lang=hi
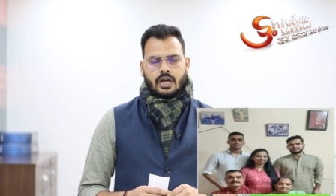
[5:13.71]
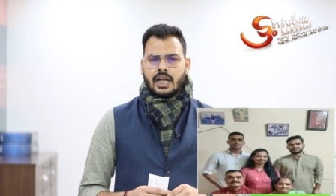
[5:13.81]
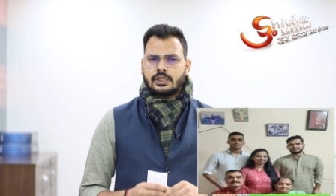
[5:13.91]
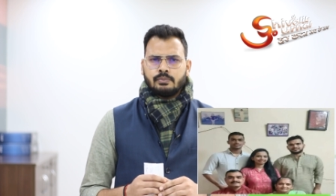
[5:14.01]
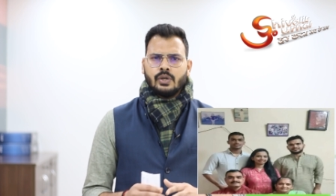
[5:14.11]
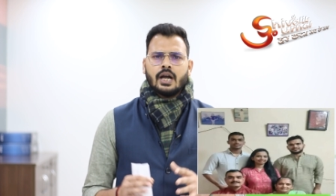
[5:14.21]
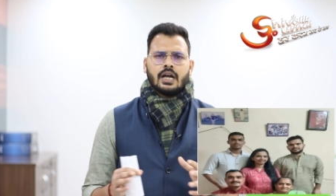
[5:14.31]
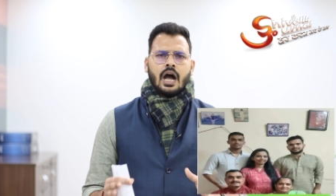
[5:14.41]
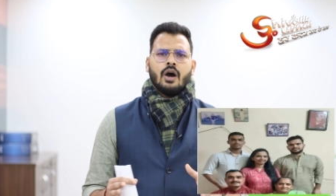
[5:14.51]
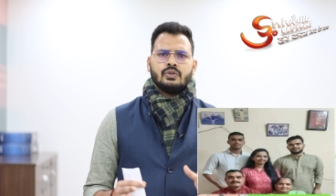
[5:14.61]
आज पूरा
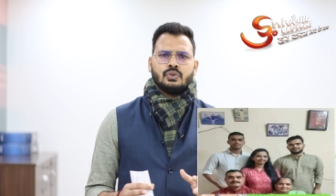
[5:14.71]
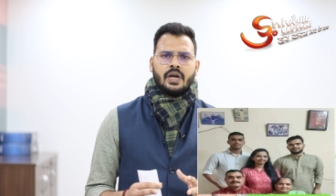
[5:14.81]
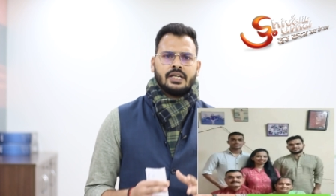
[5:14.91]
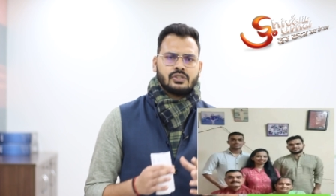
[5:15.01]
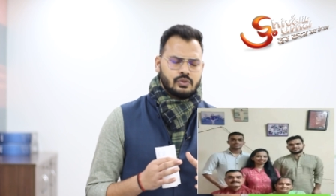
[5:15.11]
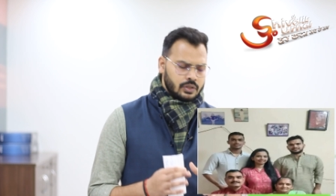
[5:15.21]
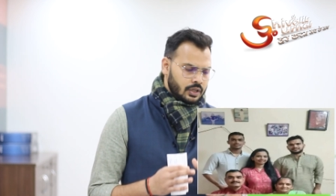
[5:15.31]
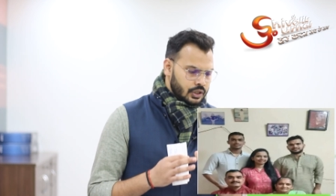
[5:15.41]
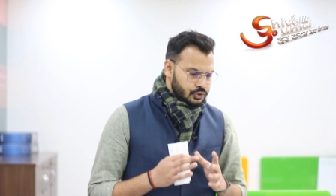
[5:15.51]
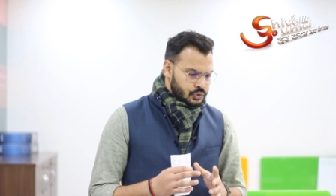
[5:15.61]
गांव जो है
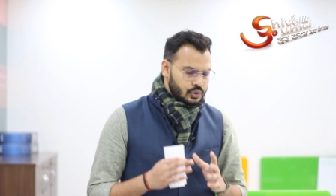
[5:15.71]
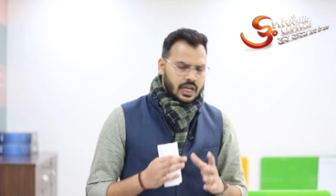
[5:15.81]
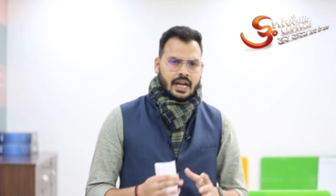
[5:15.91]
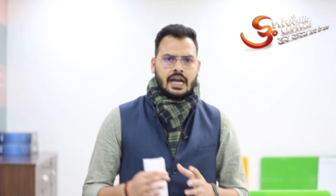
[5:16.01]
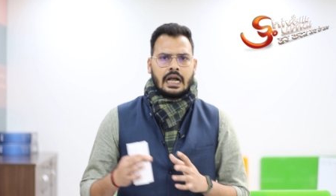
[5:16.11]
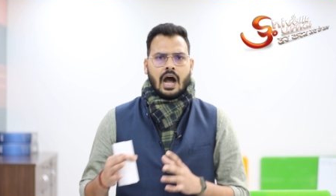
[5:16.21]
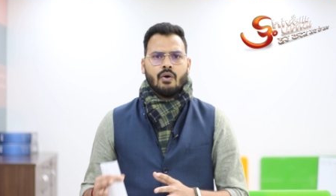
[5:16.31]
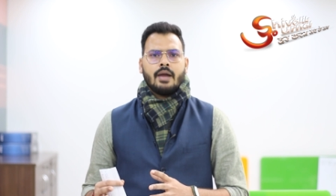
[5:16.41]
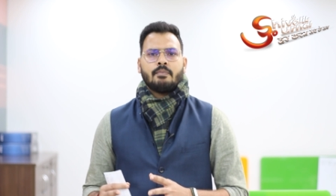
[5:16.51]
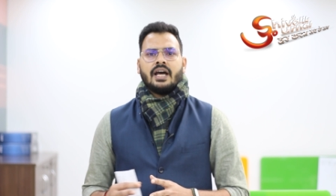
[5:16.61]
जो सुताना
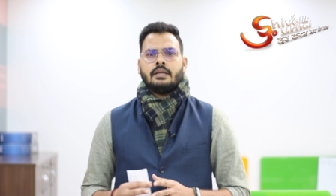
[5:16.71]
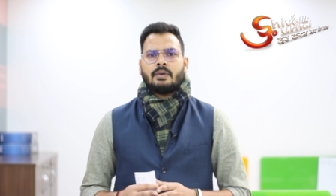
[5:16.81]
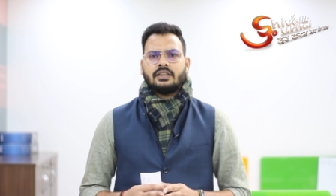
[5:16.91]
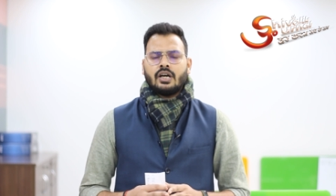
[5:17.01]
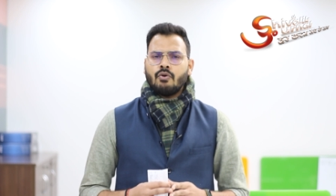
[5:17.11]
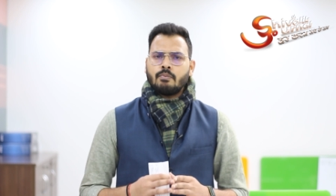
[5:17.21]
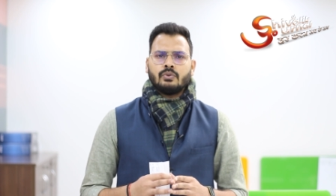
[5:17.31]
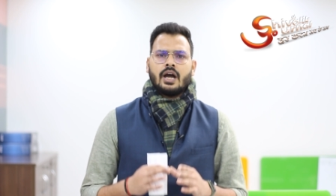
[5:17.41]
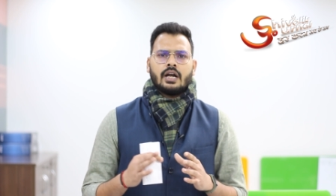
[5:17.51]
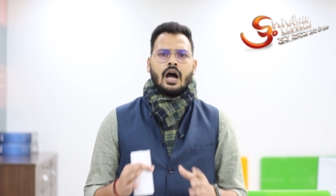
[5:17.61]
गांव है पानीपत का वो
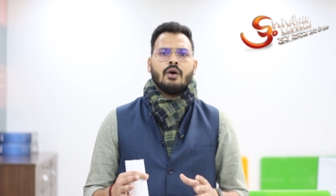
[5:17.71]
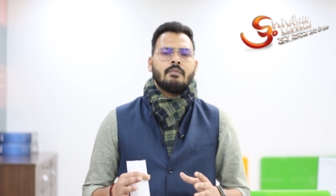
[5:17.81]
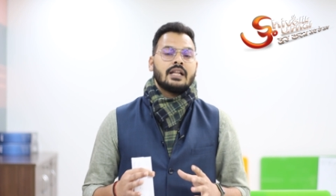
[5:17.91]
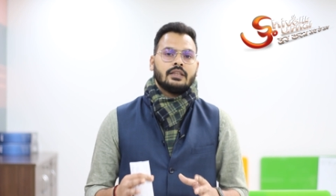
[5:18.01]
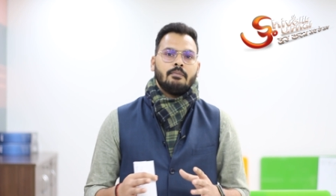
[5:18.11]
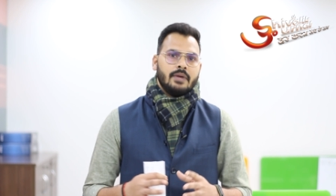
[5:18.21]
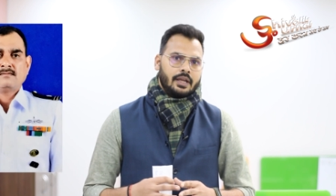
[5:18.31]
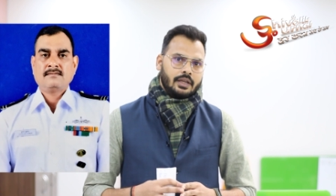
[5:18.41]
पूरा गांव मातम में